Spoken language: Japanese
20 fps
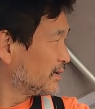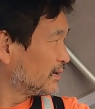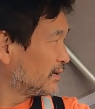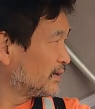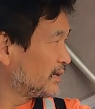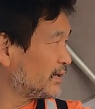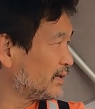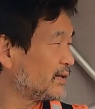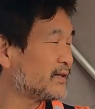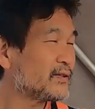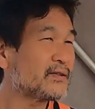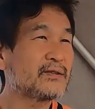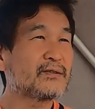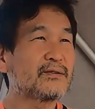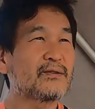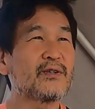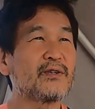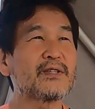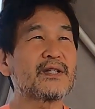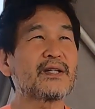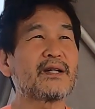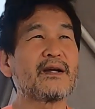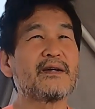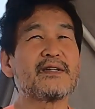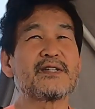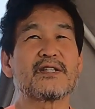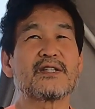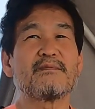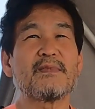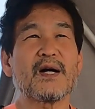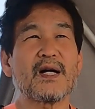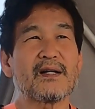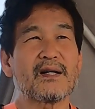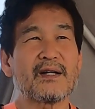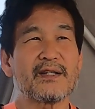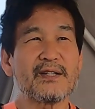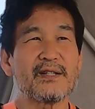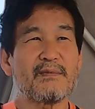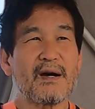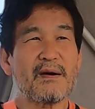出航してから1番
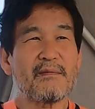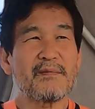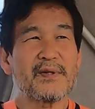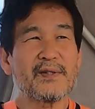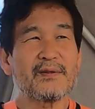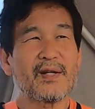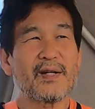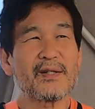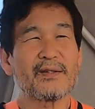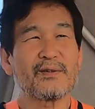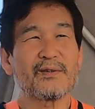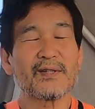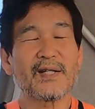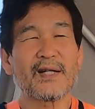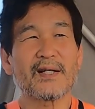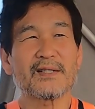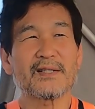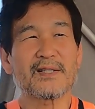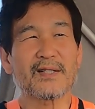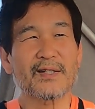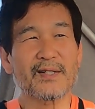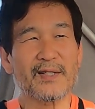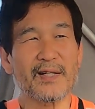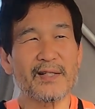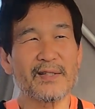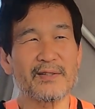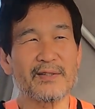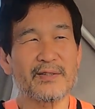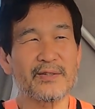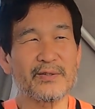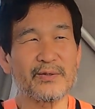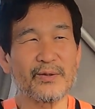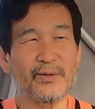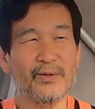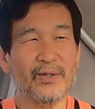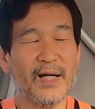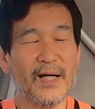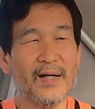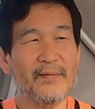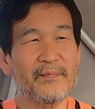か2番目ぐらいの穏やかさじゃないでしょう
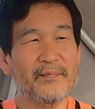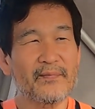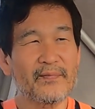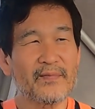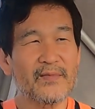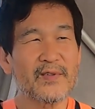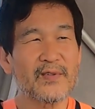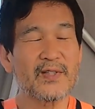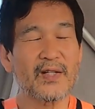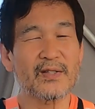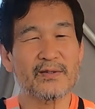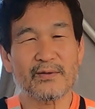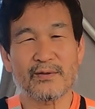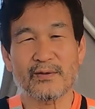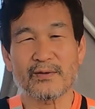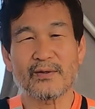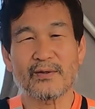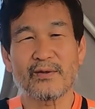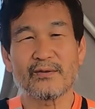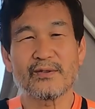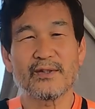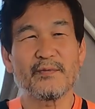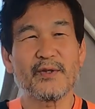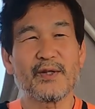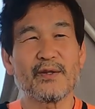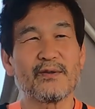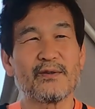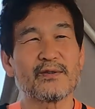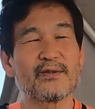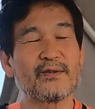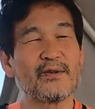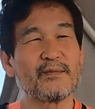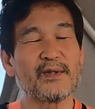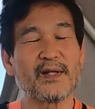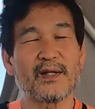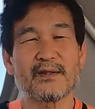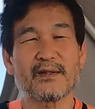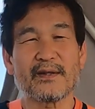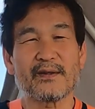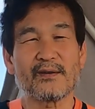か。じゃあちょっとその海の様子を
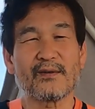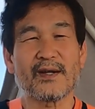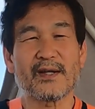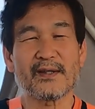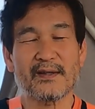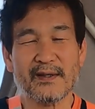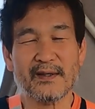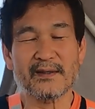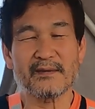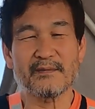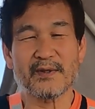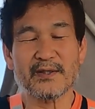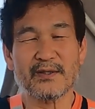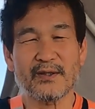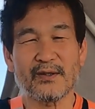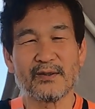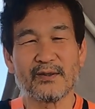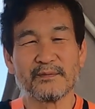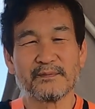皆さんにご覧いただきましょう。